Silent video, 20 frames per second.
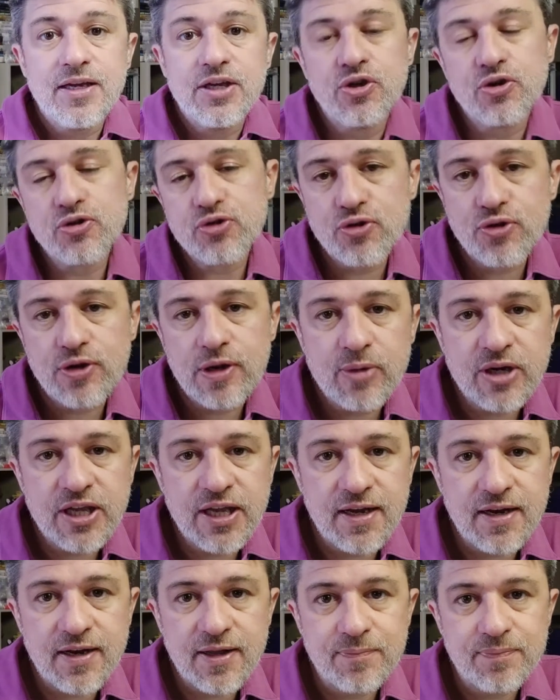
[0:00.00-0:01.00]
io sono
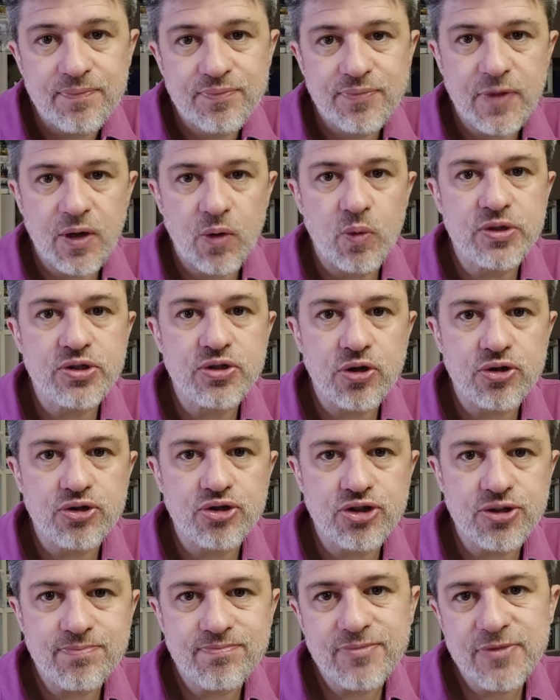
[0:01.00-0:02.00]
Gabriele.
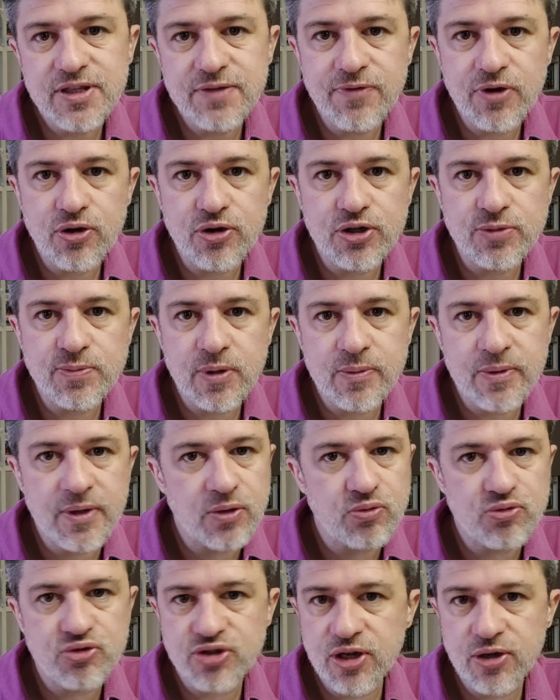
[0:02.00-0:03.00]
Quest'oggi ti farò
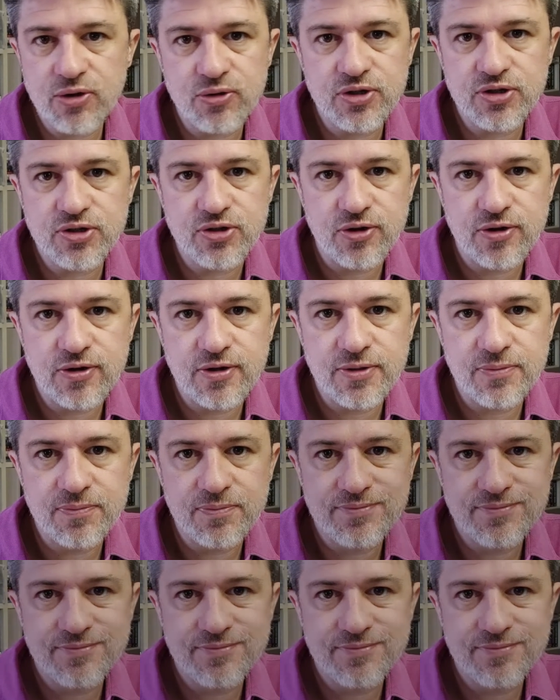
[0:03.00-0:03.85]
risparmiare un sacco di soldi.